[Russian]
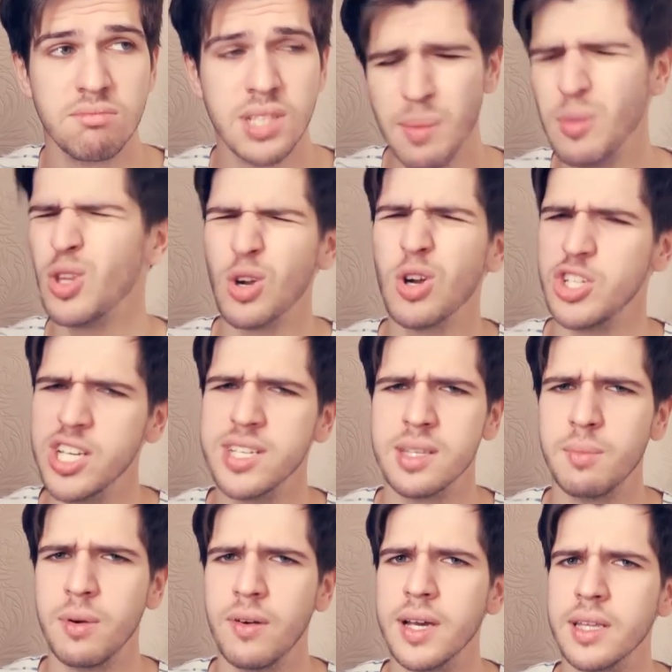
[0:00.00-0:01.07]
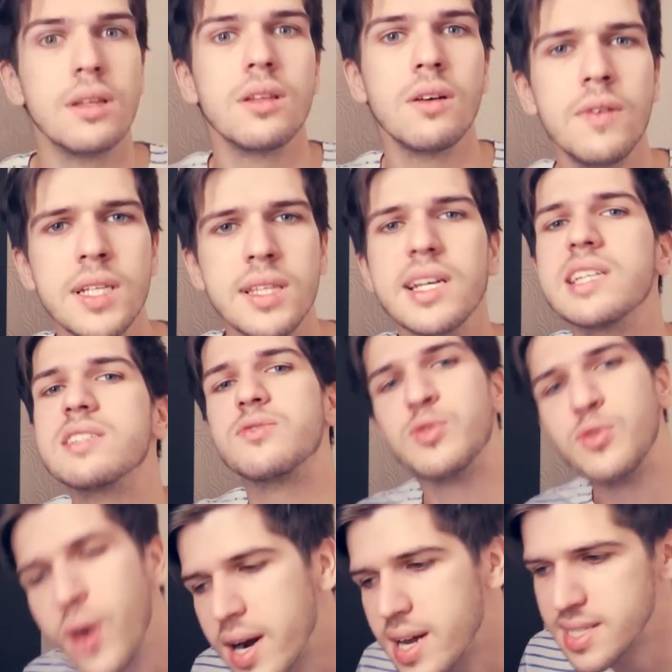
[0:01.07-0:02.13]
Со мной такое часто бывает. Но в этот раз в
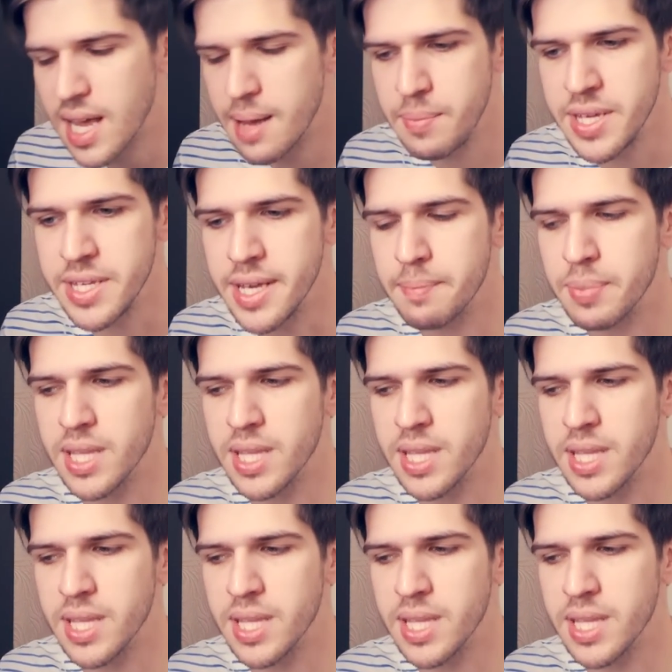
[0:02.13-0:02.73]
два раза обиднее,